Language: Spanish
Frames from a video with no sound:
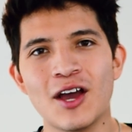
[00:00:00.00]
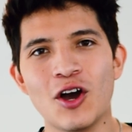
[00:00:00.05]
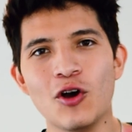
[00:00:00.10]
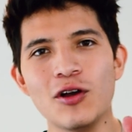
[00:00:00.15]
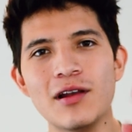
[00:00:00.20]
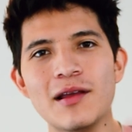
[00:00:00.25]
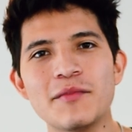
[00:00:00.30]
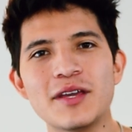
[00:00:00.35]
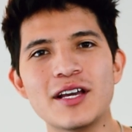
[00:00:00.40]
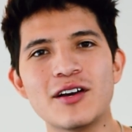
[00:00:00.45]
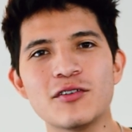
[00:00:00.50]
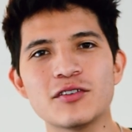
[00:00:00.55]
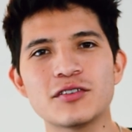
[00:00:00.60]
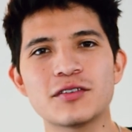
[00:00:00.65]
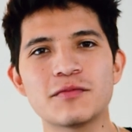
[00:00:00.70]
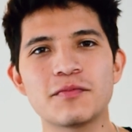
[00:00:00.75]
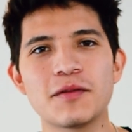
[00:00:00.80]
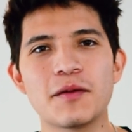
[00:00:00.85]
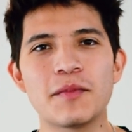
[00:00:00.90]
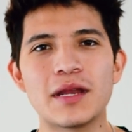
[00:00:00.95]
Hola
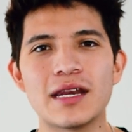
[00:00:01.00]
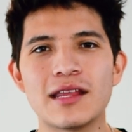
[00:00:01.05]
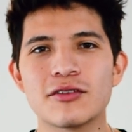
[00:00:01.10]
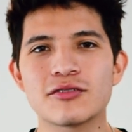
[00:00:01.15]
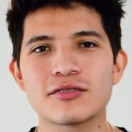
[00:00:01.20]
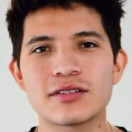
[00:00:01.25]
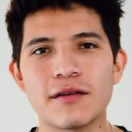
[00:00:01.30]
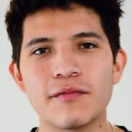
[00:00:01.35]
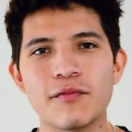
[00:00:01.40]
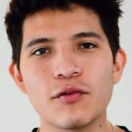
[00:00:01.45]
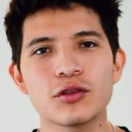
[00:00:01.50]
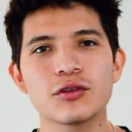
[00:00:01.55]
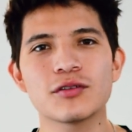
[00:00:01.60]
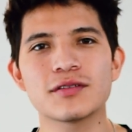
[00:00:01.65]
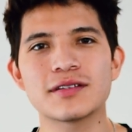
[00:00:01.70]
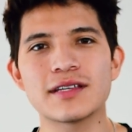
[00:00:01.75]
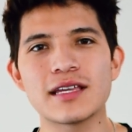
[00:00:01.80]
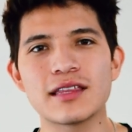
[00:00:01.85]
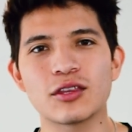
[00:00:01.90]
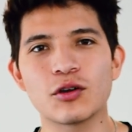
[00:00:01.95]
amigos, bienvenidos a
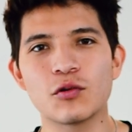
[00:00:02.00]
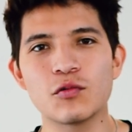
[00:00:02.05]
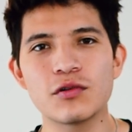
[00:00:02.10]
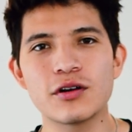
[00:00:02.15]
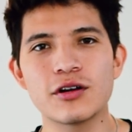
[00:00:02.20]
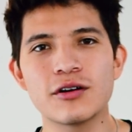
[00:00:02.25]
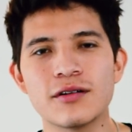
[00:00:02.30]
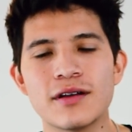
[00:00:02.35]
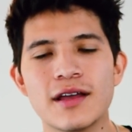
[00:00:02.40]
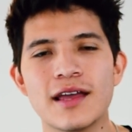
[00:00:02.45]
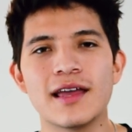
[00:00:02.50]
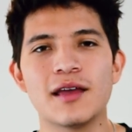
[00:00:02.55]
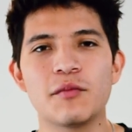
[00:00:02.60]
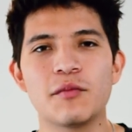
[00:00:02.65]
Foto 101.